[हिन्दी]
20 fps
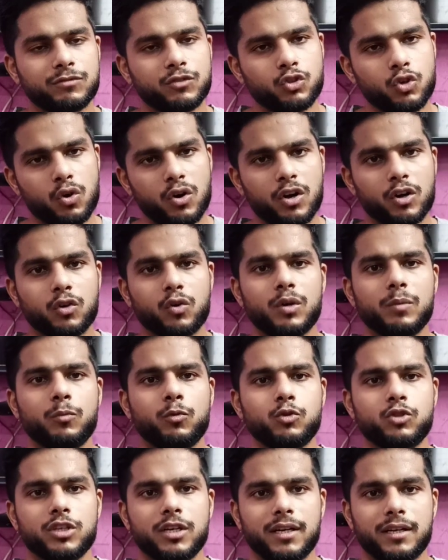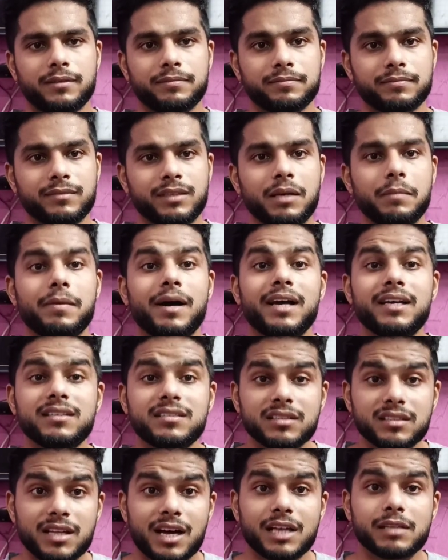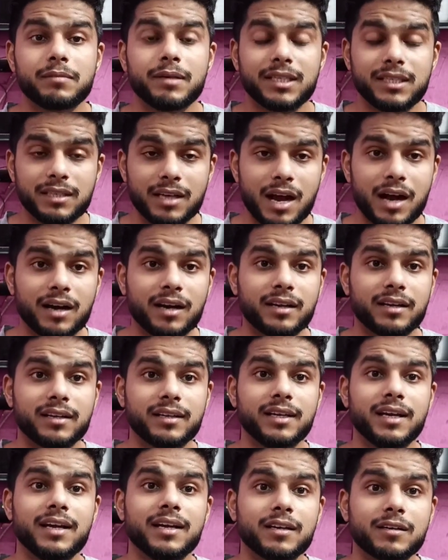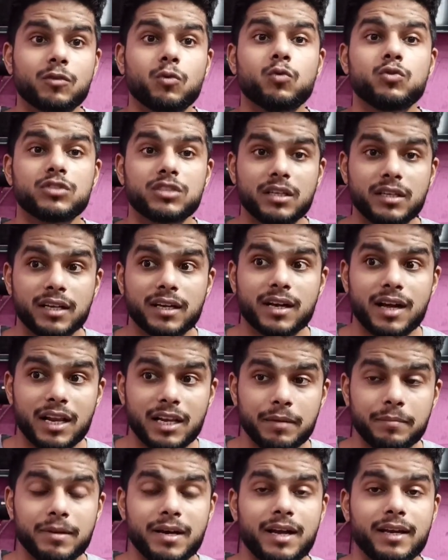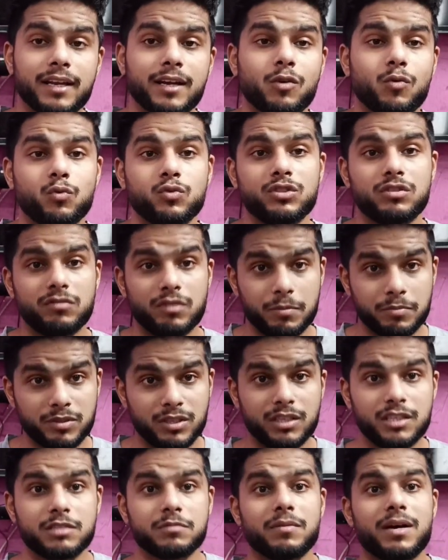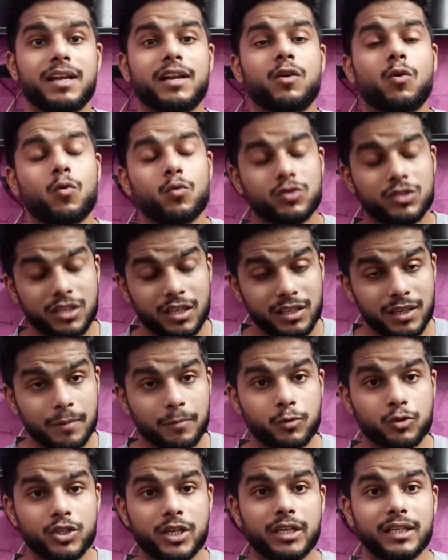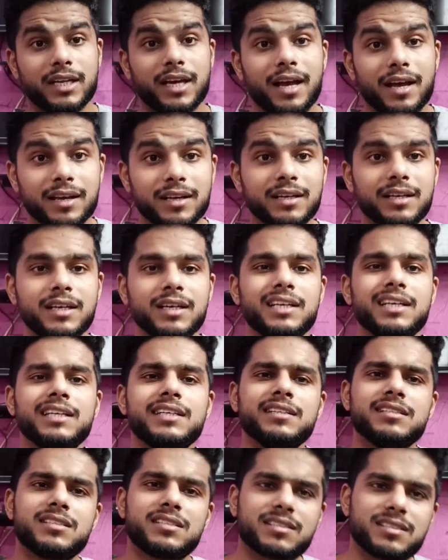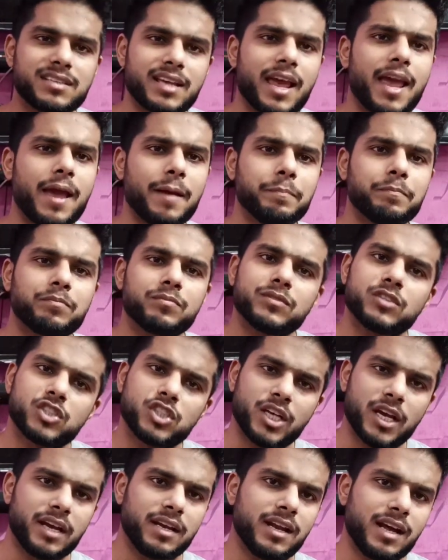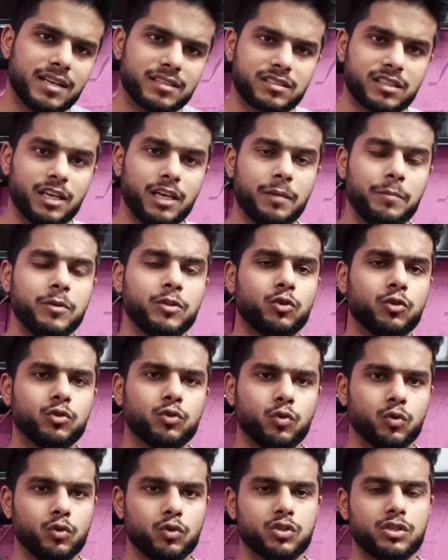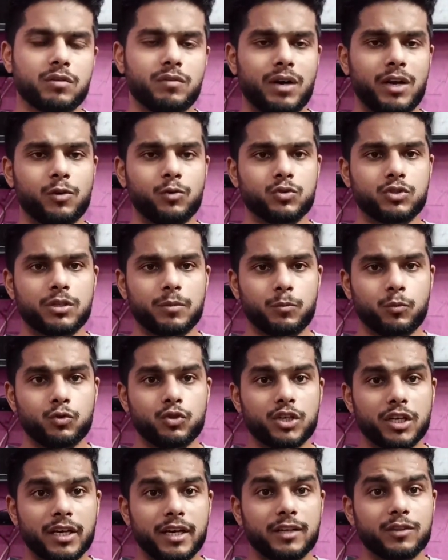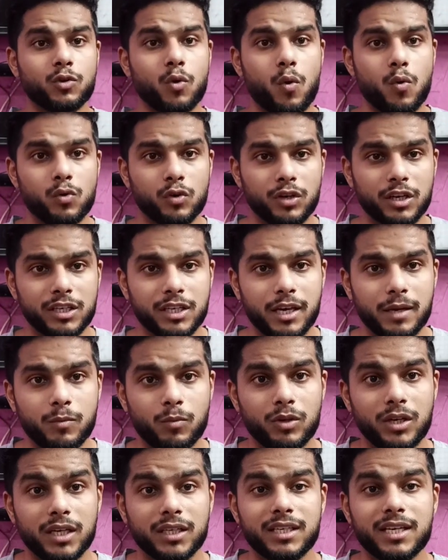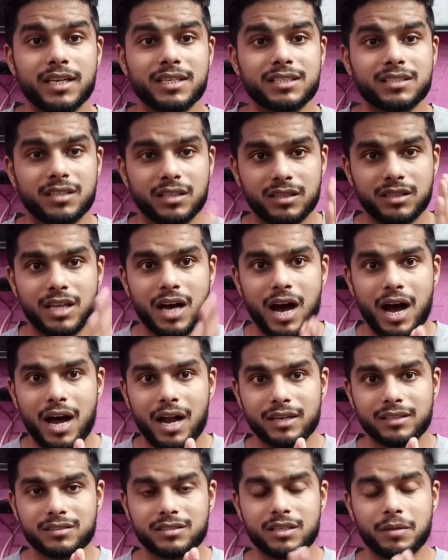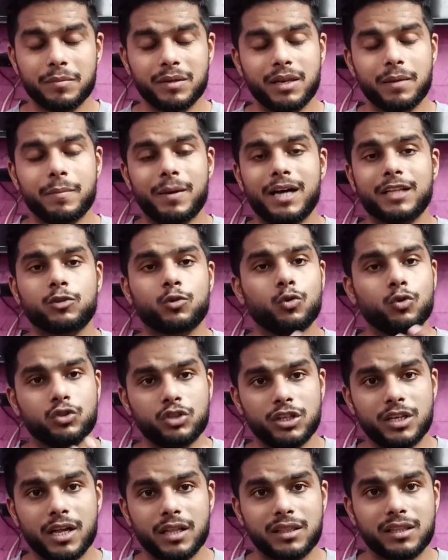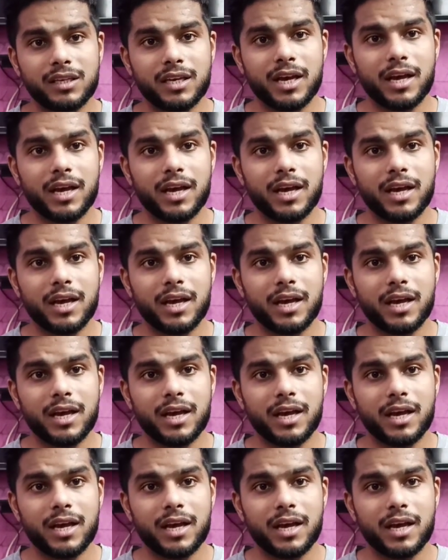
जो हर कोई पूछ रहा है कि भाई सिद्धार्थ भाई क्या कर रहे हैं कौन सा नए गाने में आ रहे हैं कौन सी वेब सीरीज में आ रहा है कौन सा नया प्रोजेक्ट है सेम शहनाज के लिए भी तो दोनों सवाल उनसे पूछे गए तो उन्होंने यही बोला कि यार सिद्धार्थ से मेरी बात होती रहती